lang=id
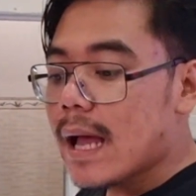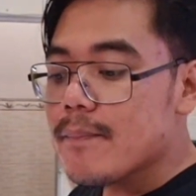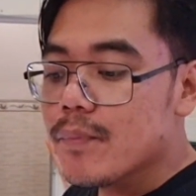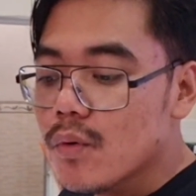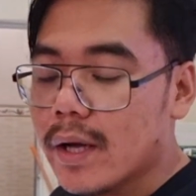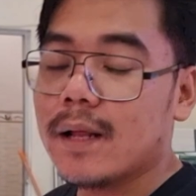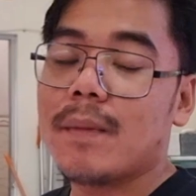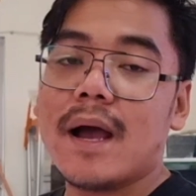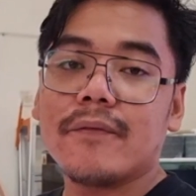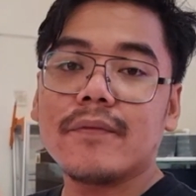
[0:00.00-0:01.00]
cabung, eh
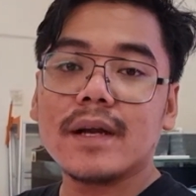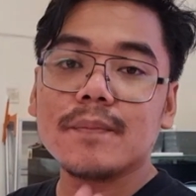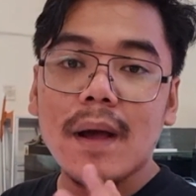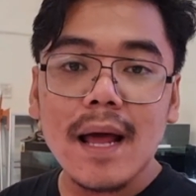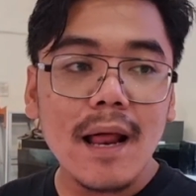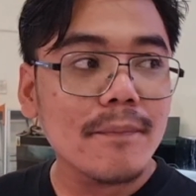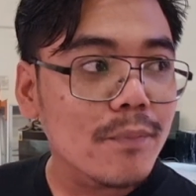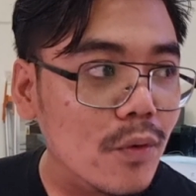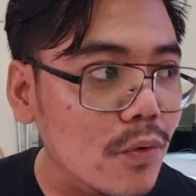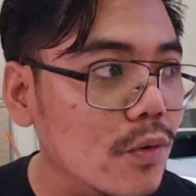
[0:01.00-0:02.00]
maaf, Red Pangkalan
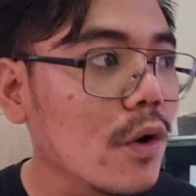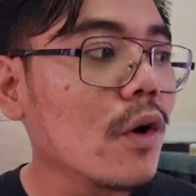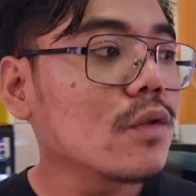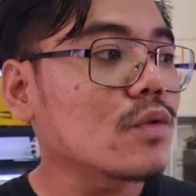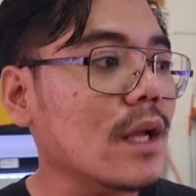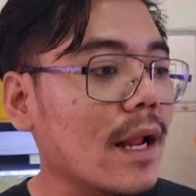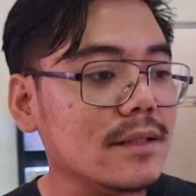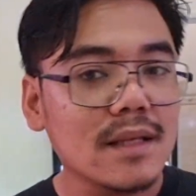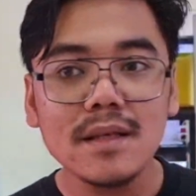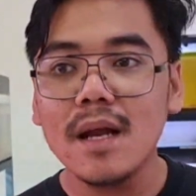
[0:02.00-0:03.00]
Bun, terusan
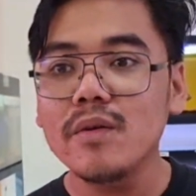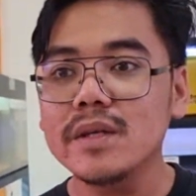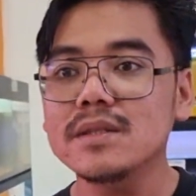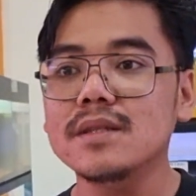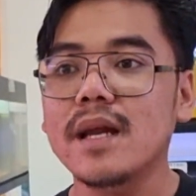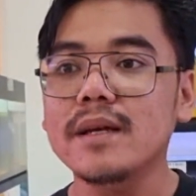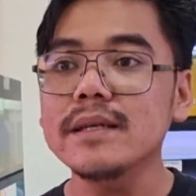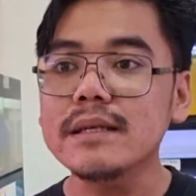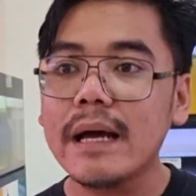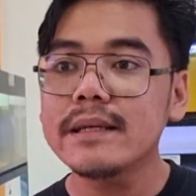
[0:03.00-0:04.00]
Asiatica Logistik dan
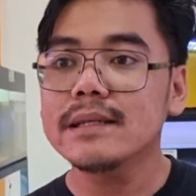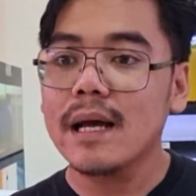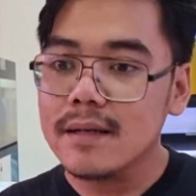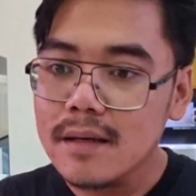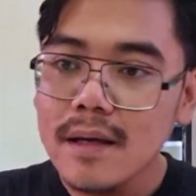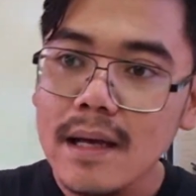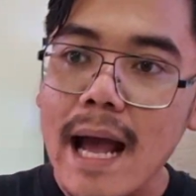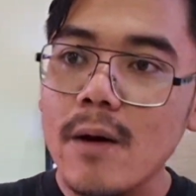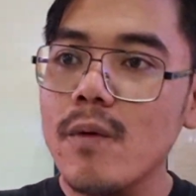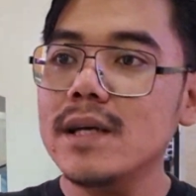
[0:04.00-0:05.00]
ikan-ikan
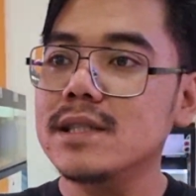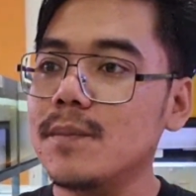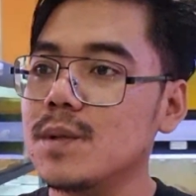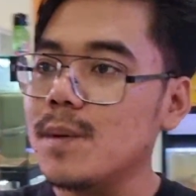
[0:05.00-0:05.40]
aquascape